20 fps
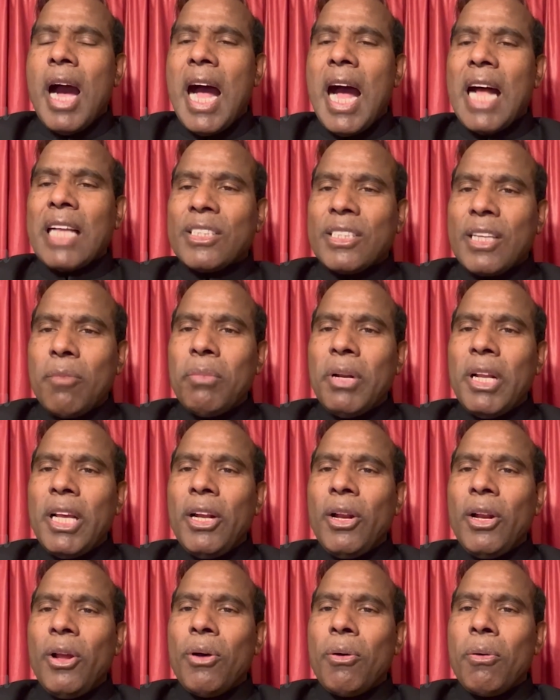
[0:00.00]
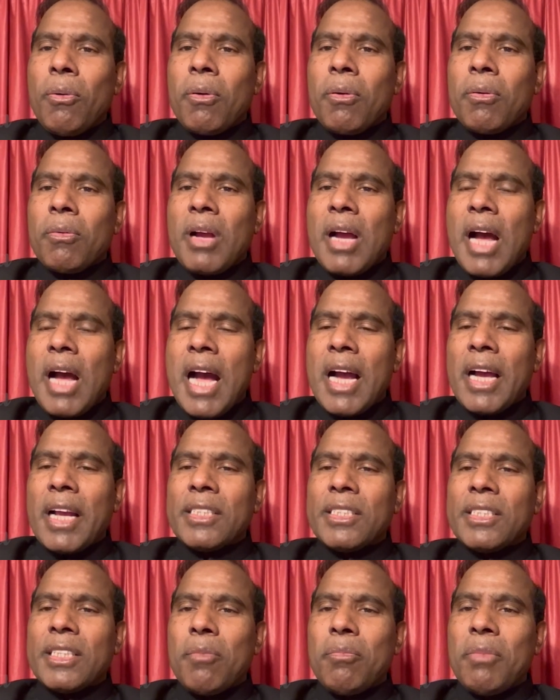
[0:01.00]
అసెంబ్లీలో
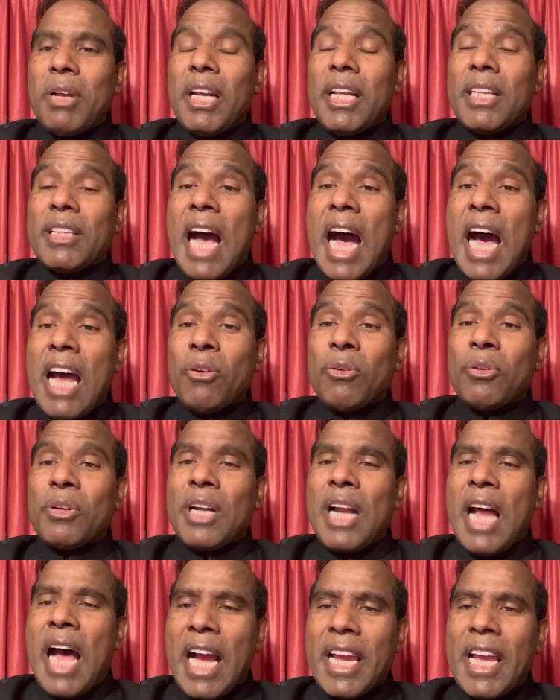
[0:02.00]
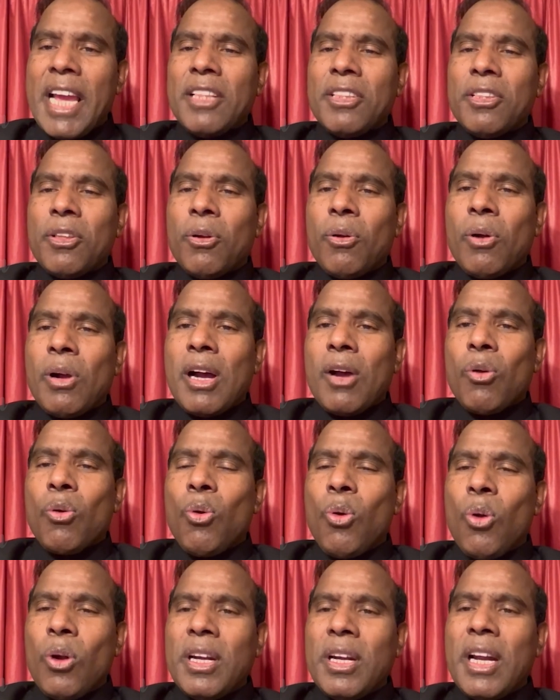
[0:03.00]
కాంగ్రెస్ ఎమ్మెల్యే దానం నాగేంద్ర ఒక
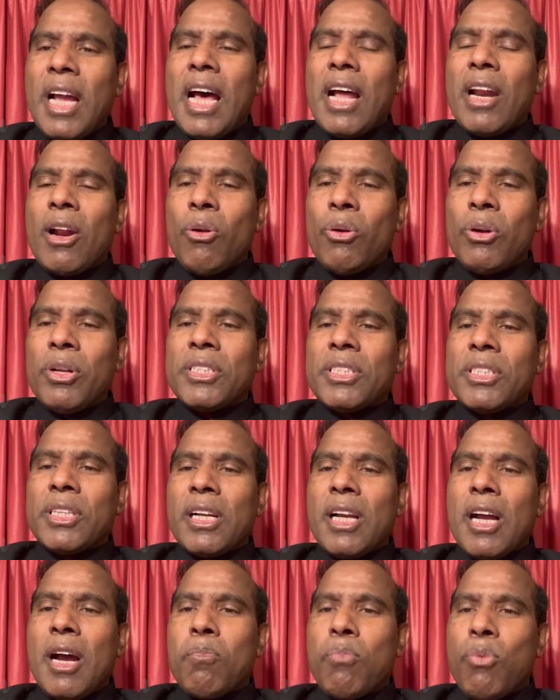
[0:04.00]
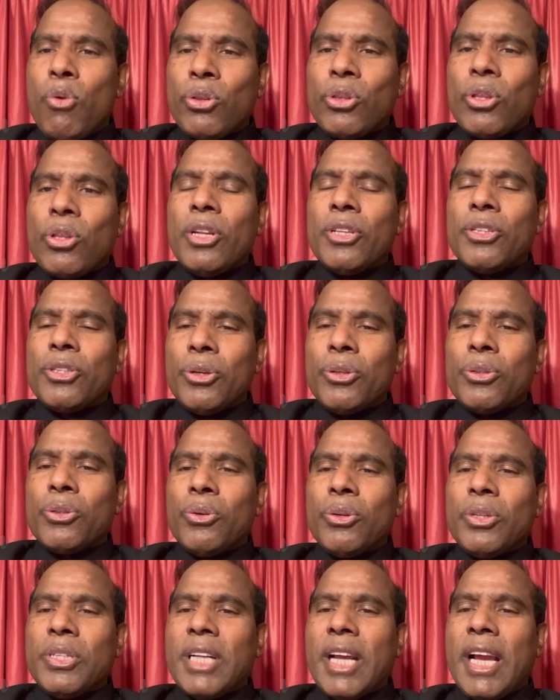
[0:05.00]
గూండా రౌడిజంగా బూతులు
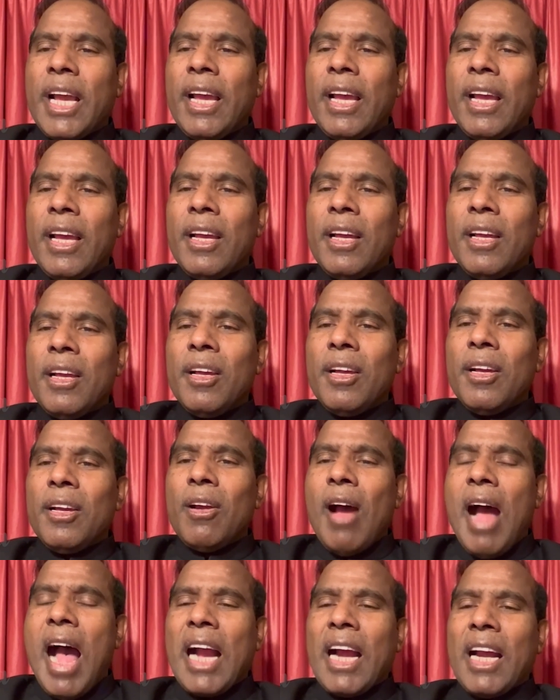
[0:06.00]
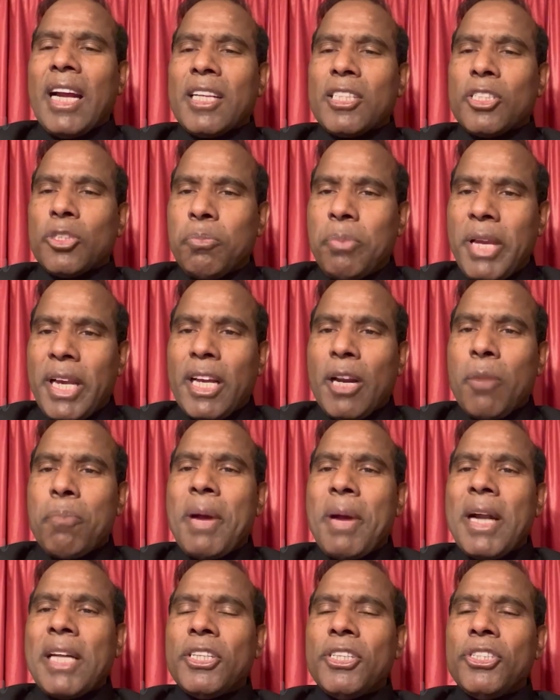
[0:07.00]
తిడుతుంటే అక్కడ స్పీకర్
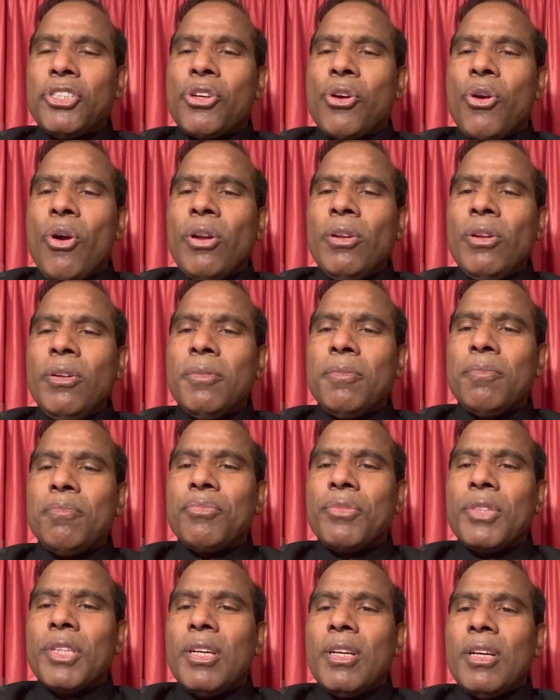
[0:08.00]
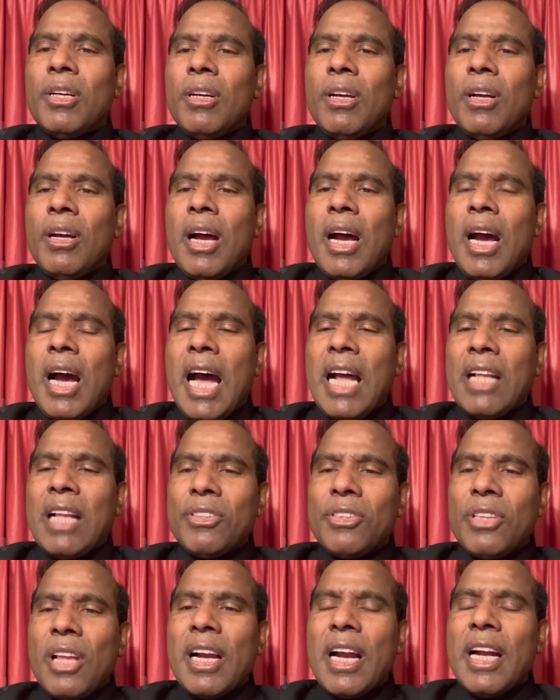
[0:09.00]
పట్టించుకోరు
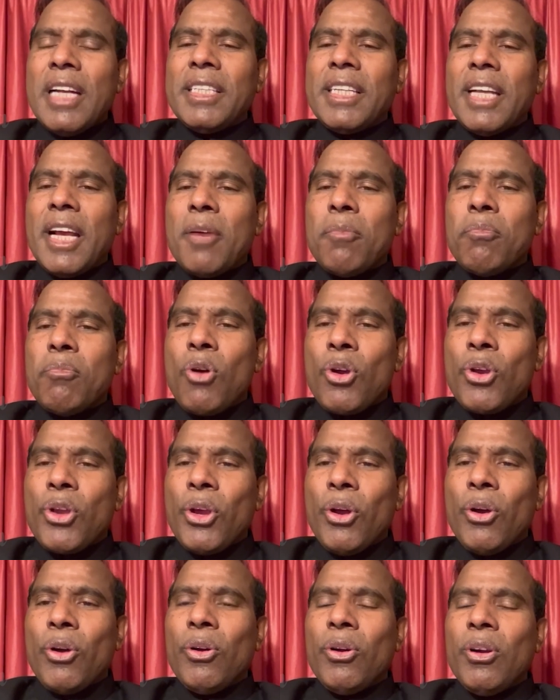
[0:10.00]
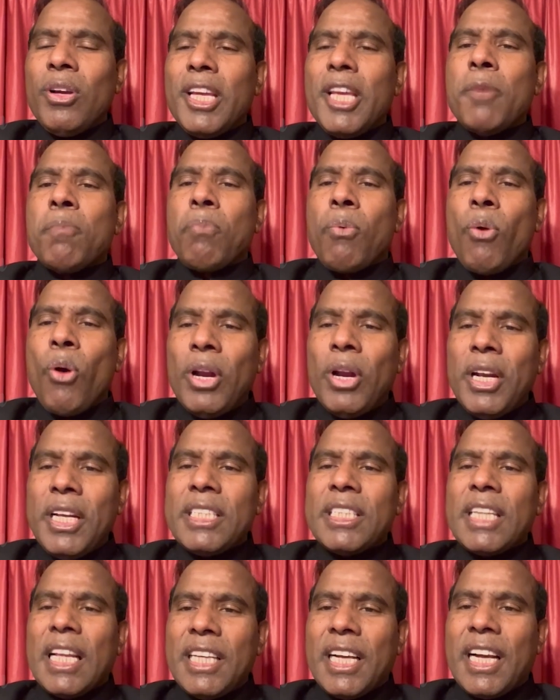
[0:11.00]
అంతకంటే ముఖ్యం ఈ
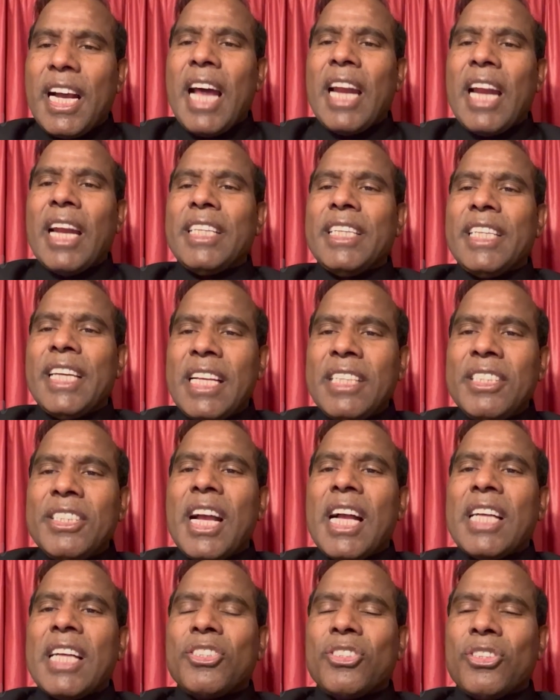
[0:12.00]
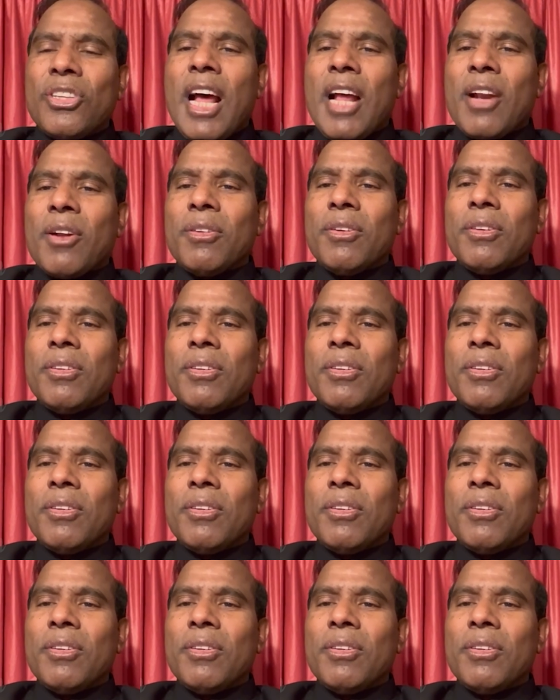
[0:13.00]
పోలీస్ అధికారులు ఏం చేస్తున్నారు